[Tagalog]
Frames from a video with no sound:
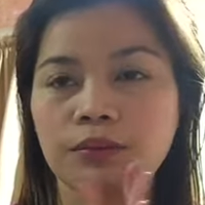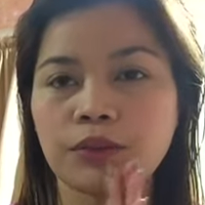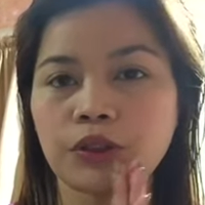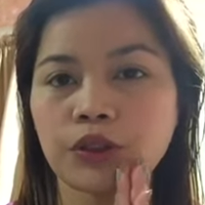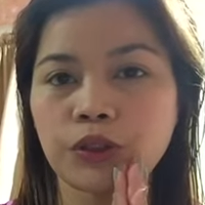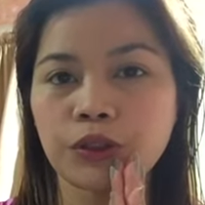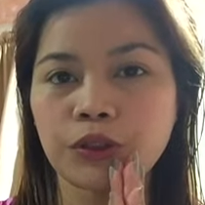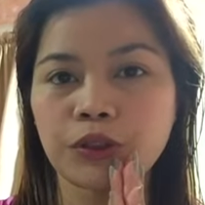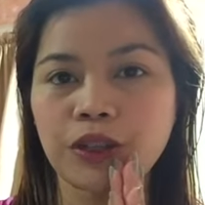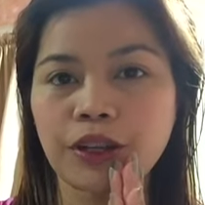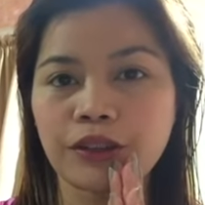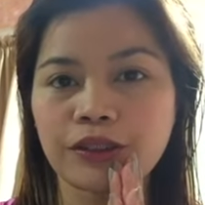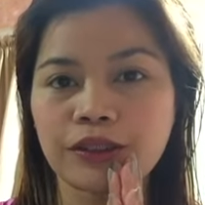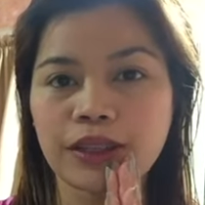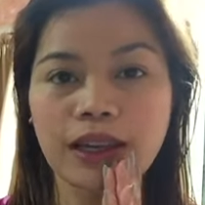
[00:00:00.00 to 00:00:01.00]
Magluluto
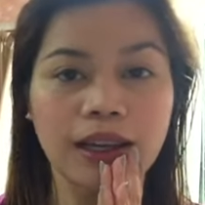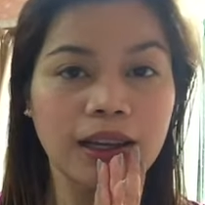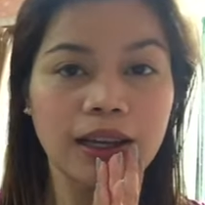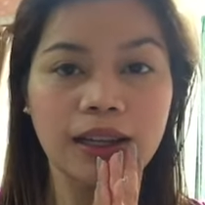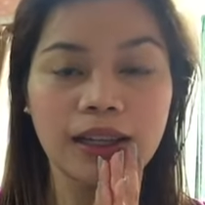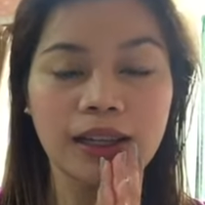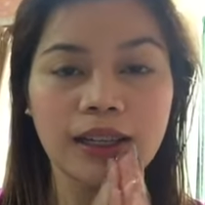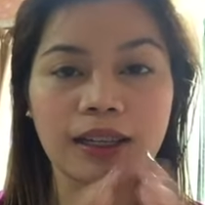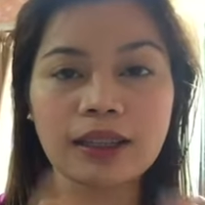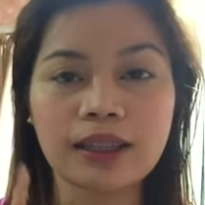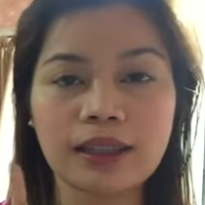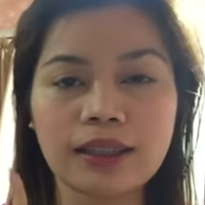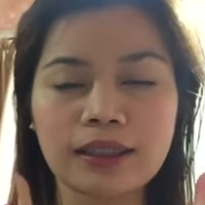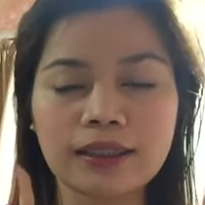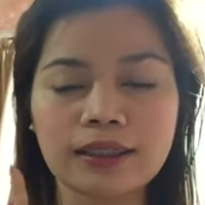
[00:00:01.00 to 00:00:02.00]
ako
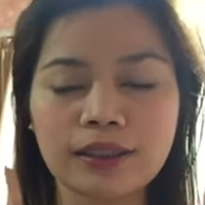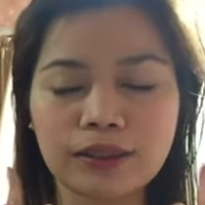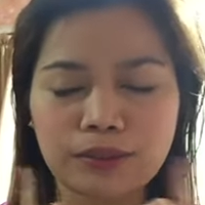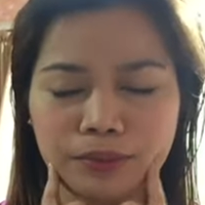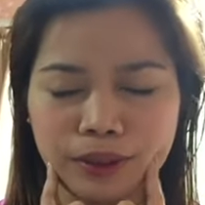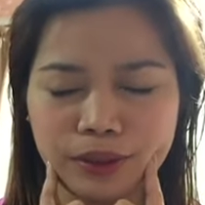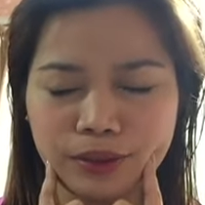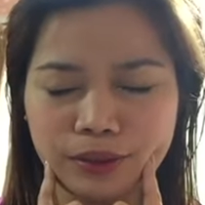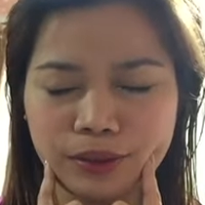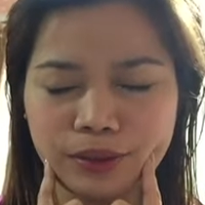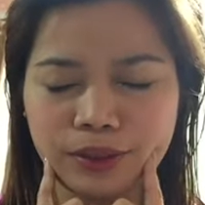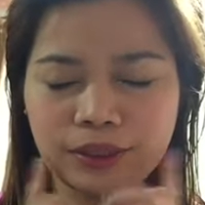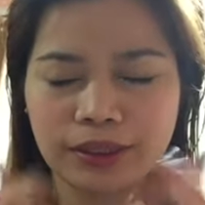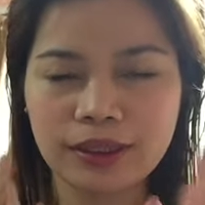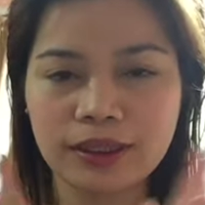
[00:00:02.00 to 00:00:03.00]
ng, ano ba yun?